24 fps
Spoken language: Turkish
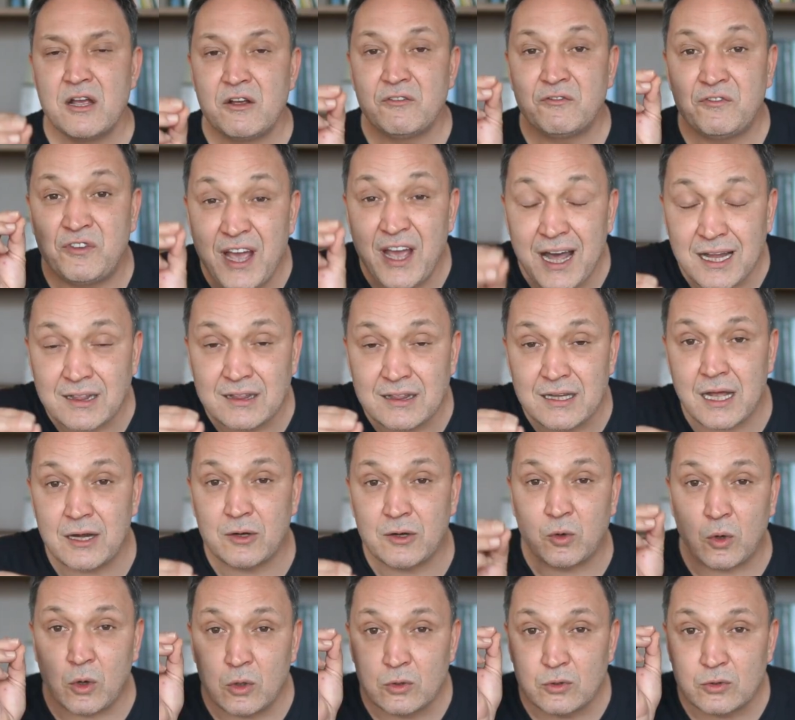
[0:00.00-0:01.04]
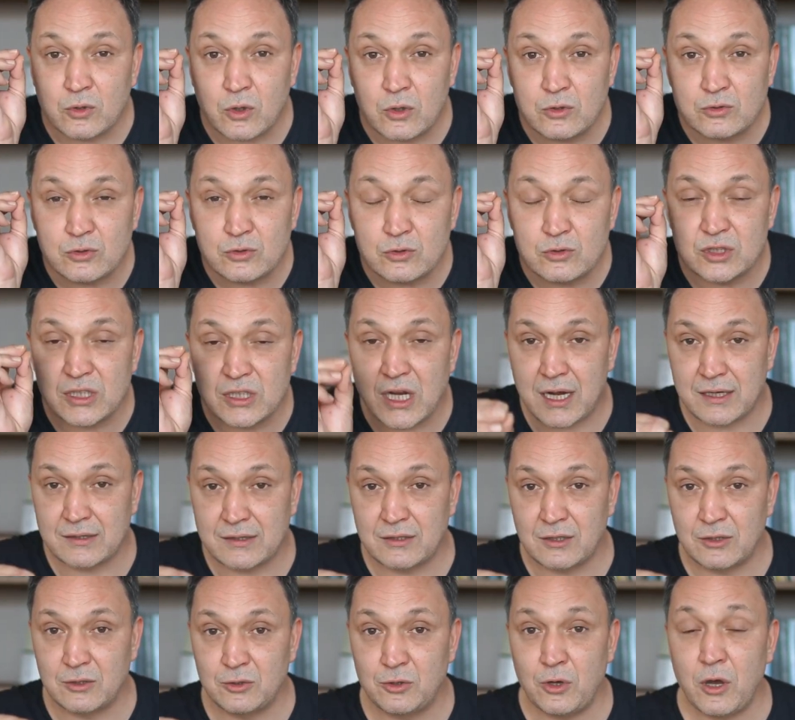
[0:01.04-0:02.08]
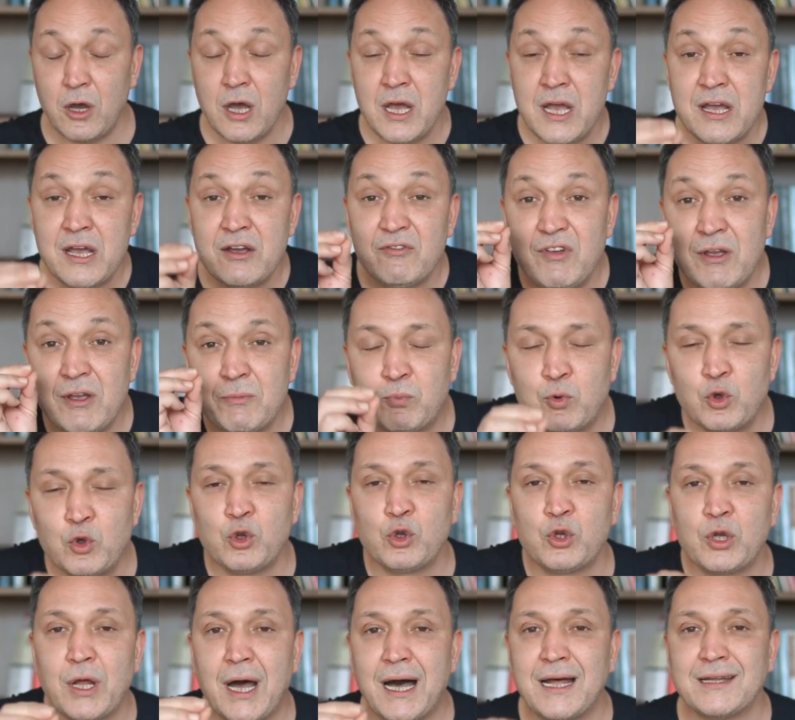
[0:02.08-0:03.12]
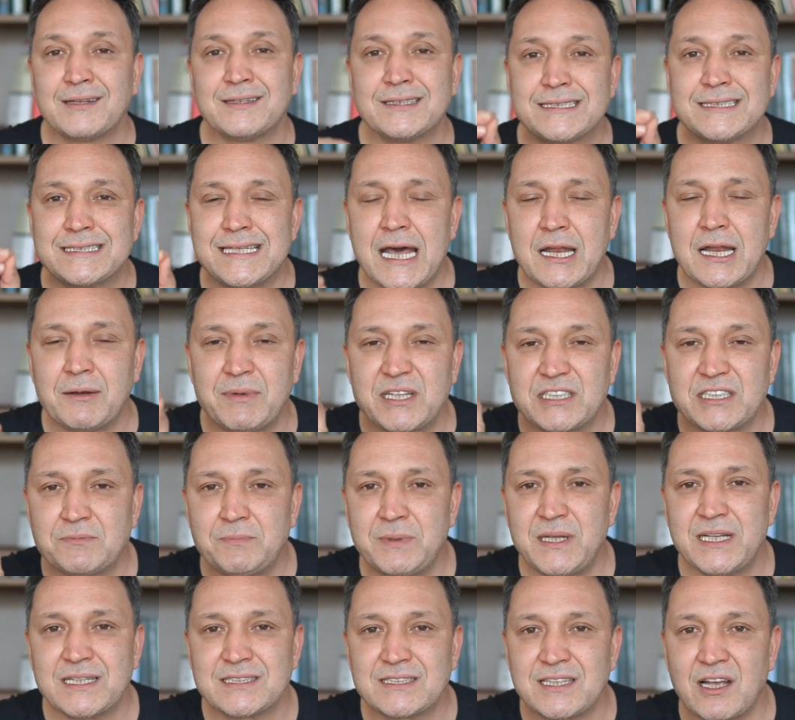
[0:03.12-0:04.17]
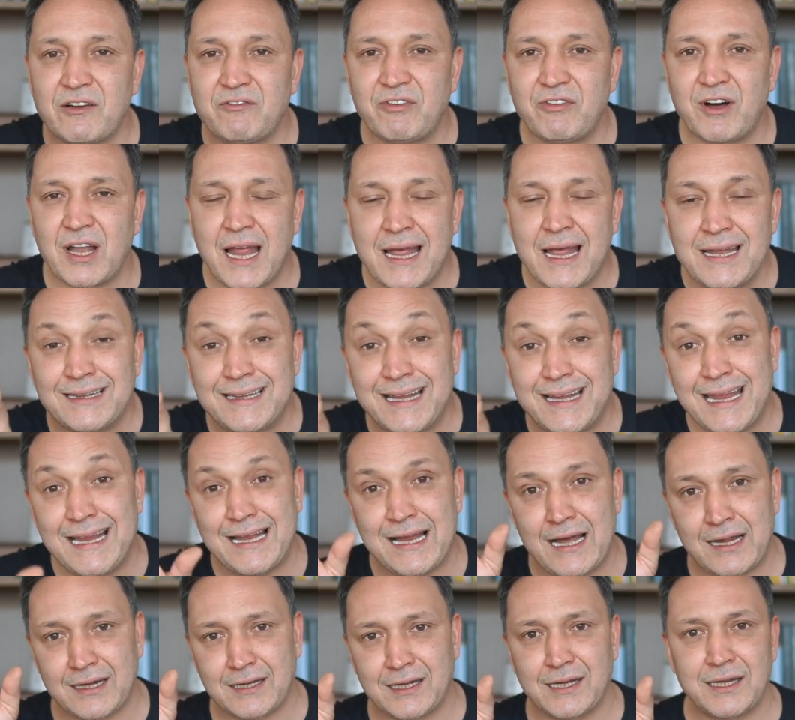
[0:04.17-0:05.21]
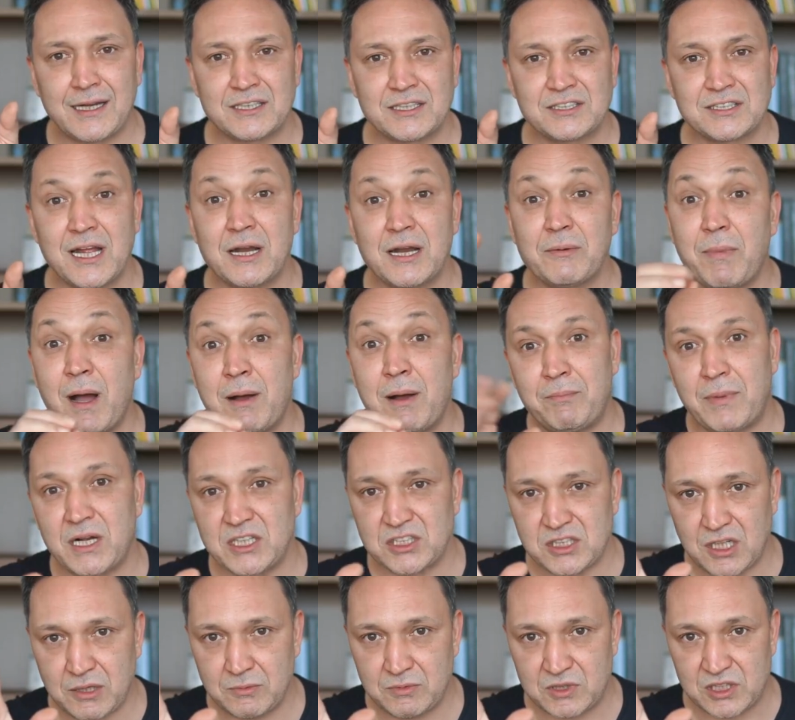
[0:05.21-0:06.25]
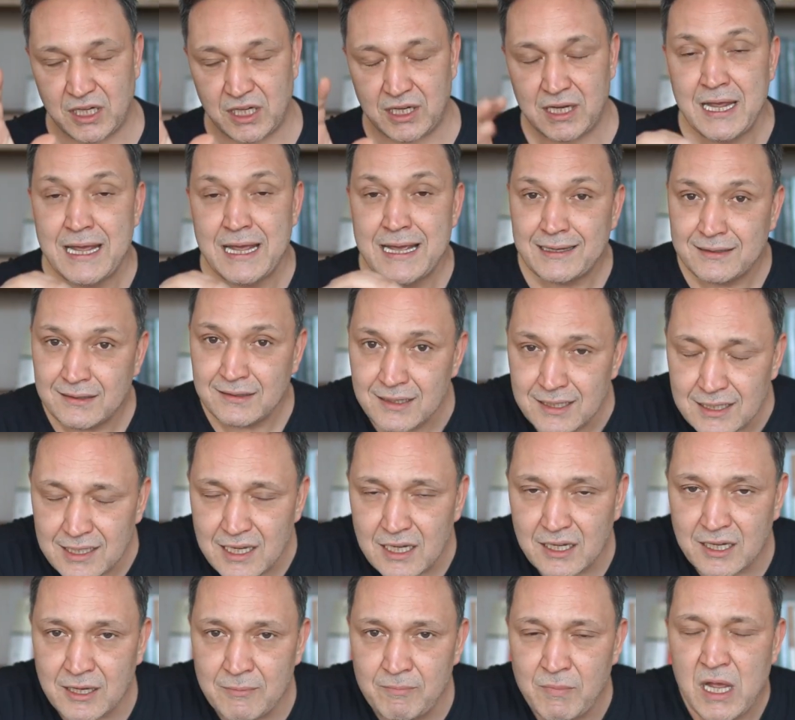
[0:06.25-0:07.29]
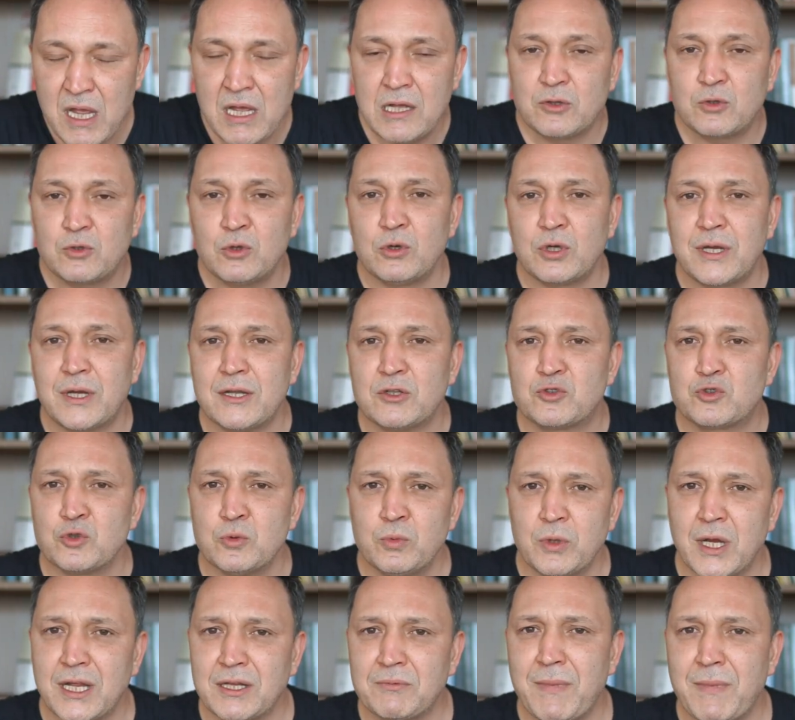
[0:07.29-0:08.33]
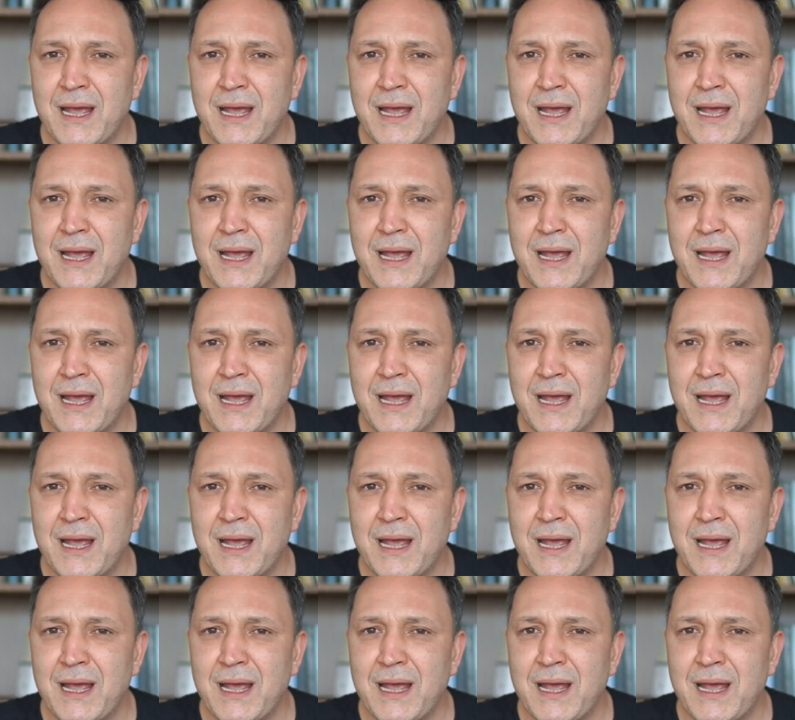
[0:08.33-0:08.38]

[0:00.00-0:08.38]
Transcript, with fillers: Fiyatlar kontrolsüzce artırılıyor ve bunun adı serbest piyasa falan değil arkadaşlar bambaşka bir şey. Nitekim Türkiye Cumhuriyet